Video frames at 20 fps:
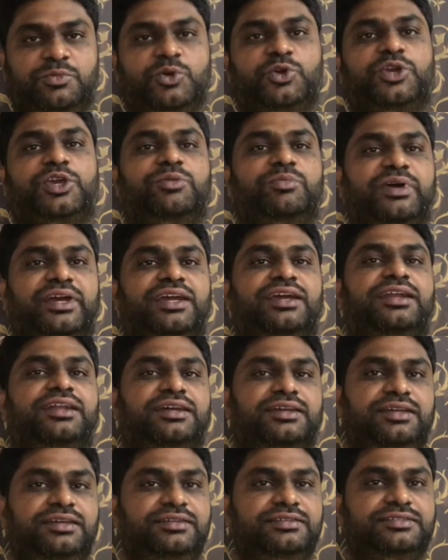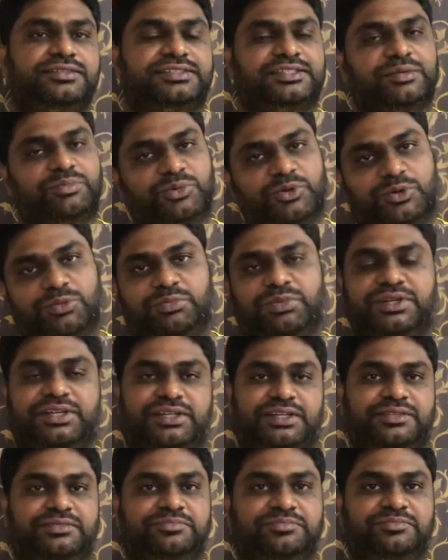முக்கியமாக எங்களுக்கு சப்போர்ட்
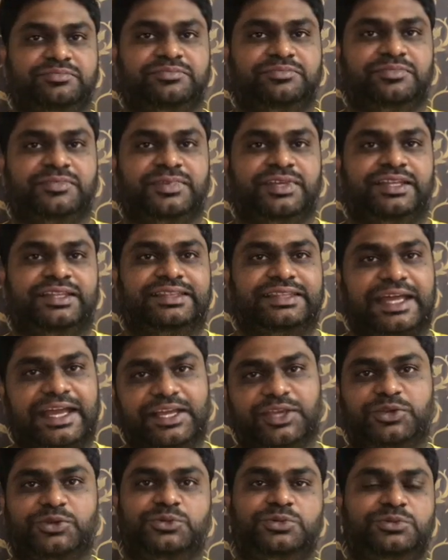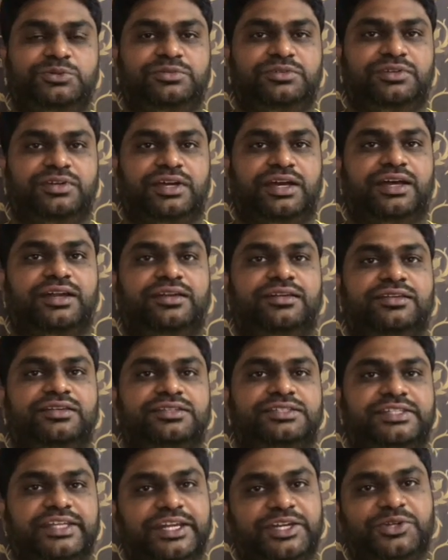பண்ணுங்கள் தேங்க்யூ அண்ட்
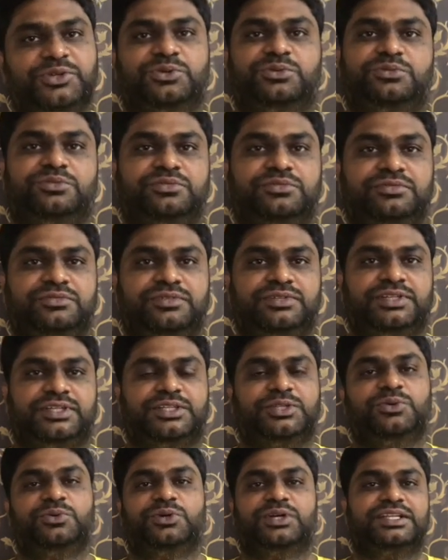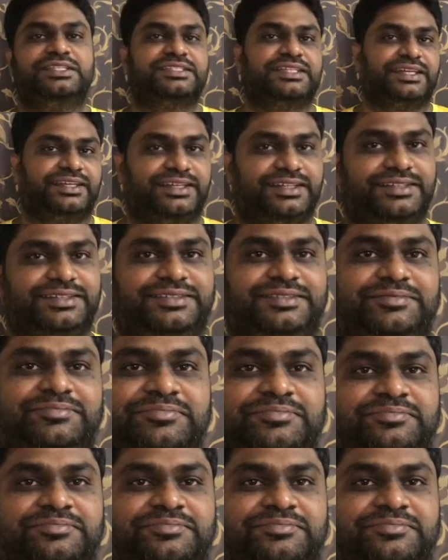ஸ்டேட்யூன் இது உங்கள் சையத்